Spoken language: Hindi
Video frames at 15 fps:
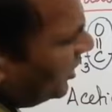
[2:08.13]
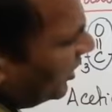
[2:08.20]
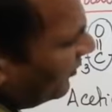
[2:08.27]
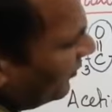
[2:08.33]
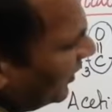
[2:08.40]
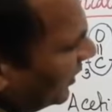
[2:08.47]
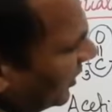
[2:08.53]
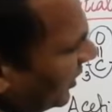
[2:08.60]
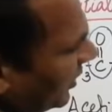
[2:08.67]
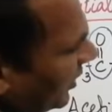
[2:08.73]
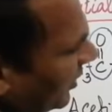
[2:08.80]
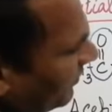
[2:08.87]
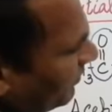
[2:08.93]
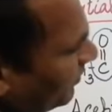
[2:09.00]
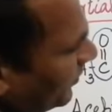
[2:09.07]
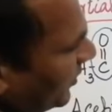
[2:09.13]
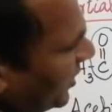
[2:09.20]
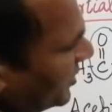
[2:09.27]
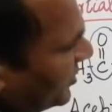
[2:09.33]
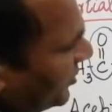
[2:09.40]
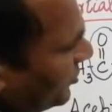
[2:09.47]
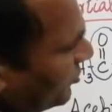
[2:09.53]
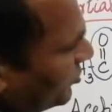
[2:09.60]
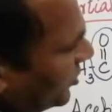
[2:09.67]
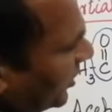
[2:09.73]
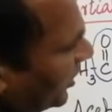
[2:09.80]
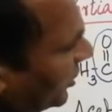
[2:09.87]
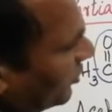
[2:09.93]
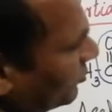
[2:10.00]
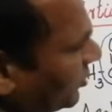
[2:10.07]
वाला आप एसिड यूज़
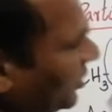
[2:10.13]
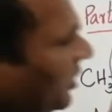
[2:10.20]
करेंगे उतनी